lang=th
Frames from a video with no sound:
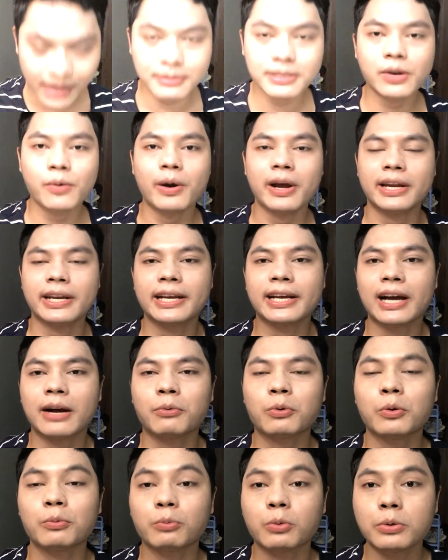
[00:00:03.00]
บ สวัสดีครั
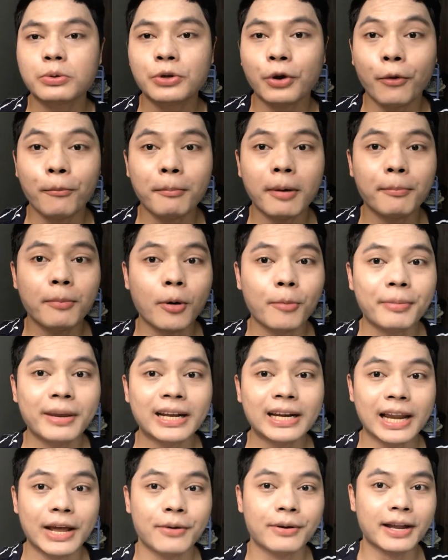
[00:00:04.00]
บคุณผู้ชมมาพบ
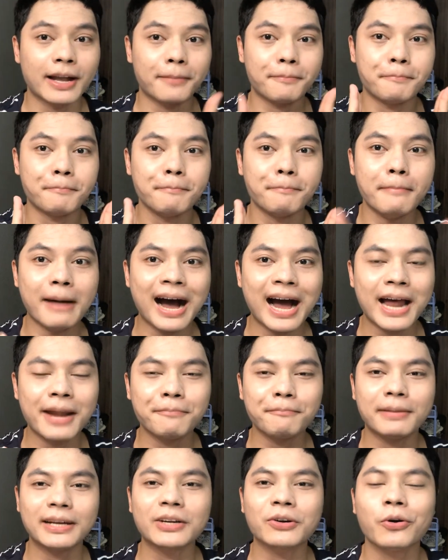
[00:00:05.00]
อีกแล้วกับบ้าน
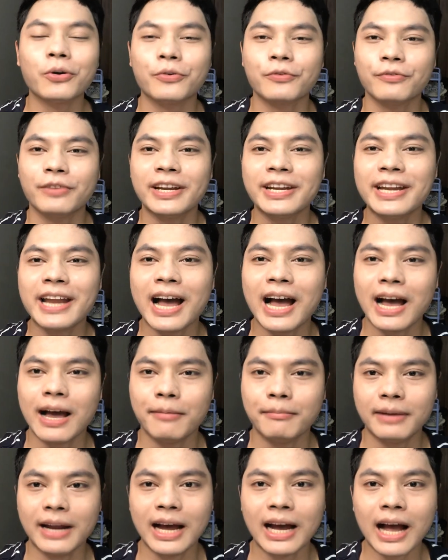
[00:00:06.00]
เป็นคนเวียดนาม
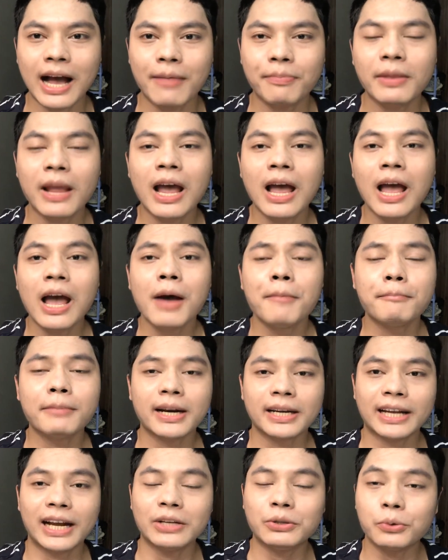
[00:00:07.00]
นะครับ เห
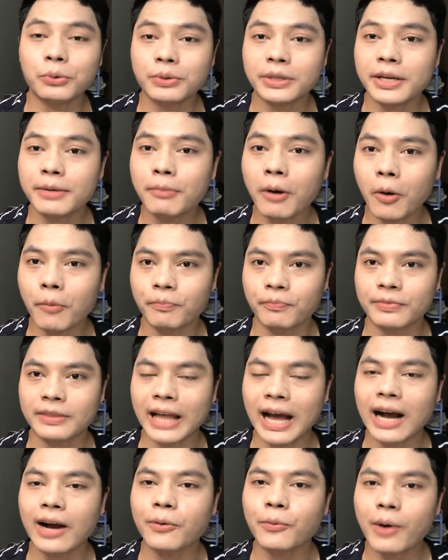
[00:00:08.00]
มือนกระทุที่ผม
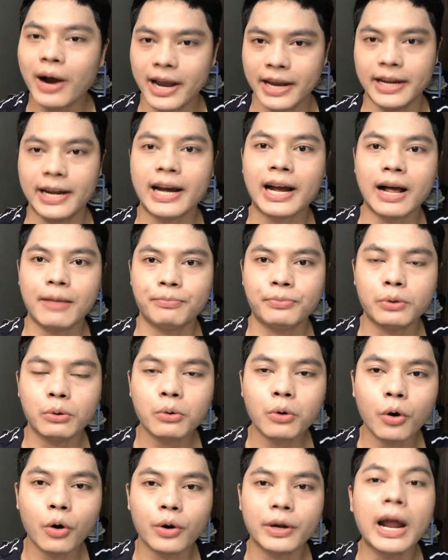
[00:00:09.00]
ตั้งไว้นะครับ ทุ
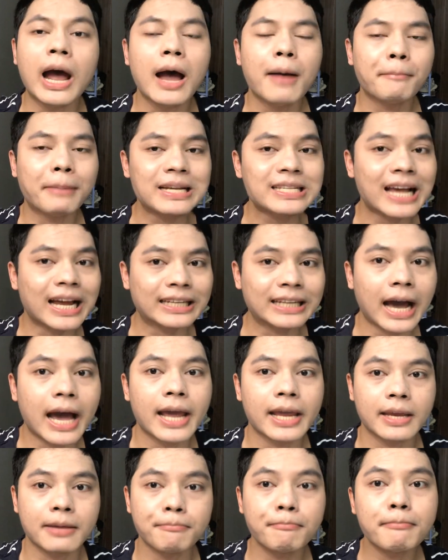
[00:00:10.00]
กคน ภาษาไท
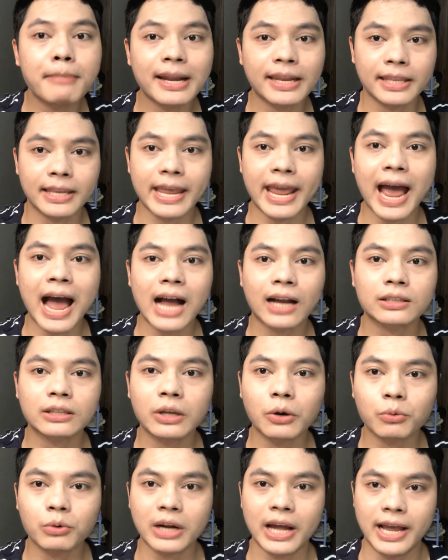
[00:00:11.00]
ยมันยาก
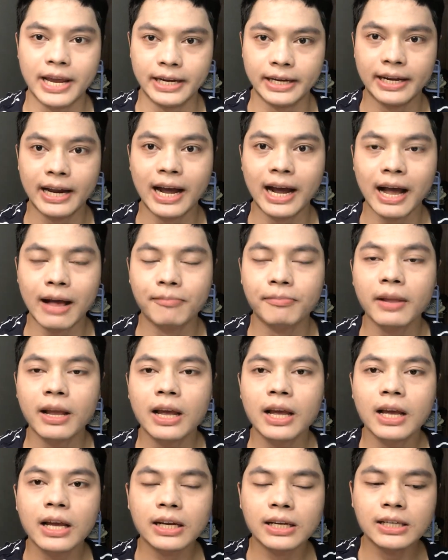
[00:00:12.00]
ตรงไหนนะครับ
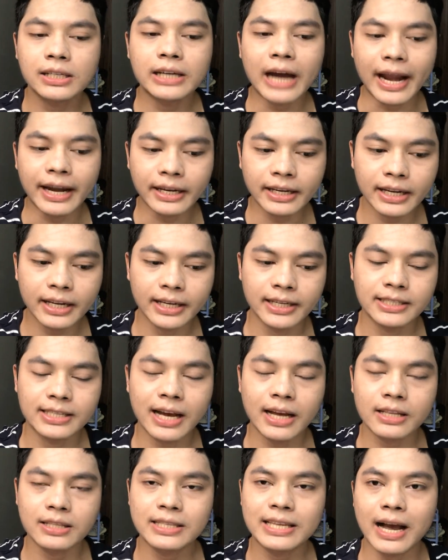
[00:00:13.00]
คืออันนี้
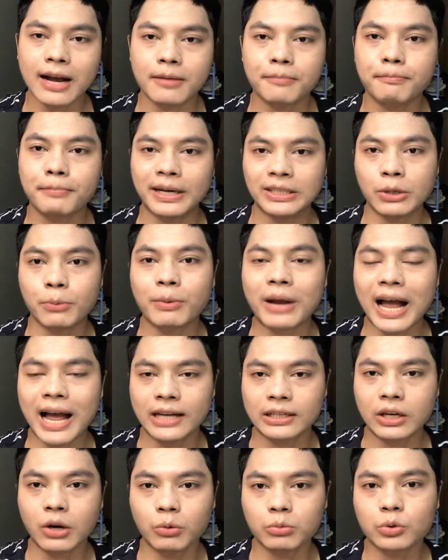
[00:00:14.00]
จะจากประสบกา
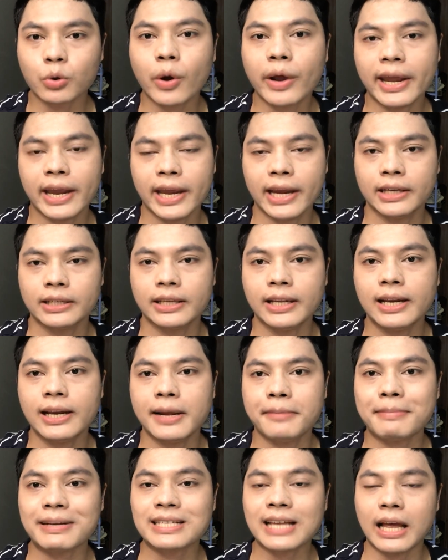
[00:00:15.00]
รณ์ของตัวเอง ที่
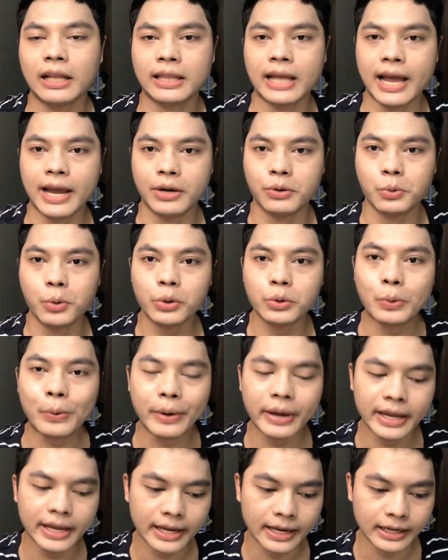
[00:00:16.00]
เรียนภาษาไทยด้วยตั
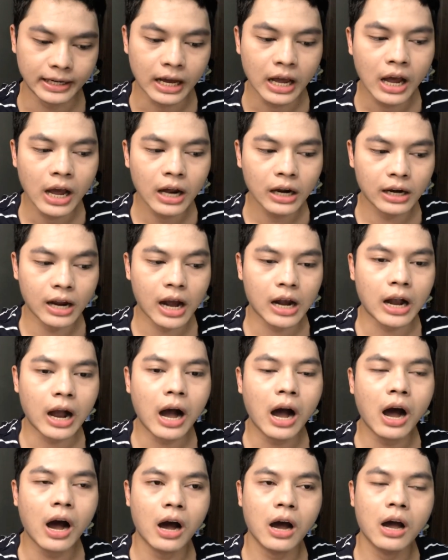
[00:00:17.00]
วเอง แล้วก็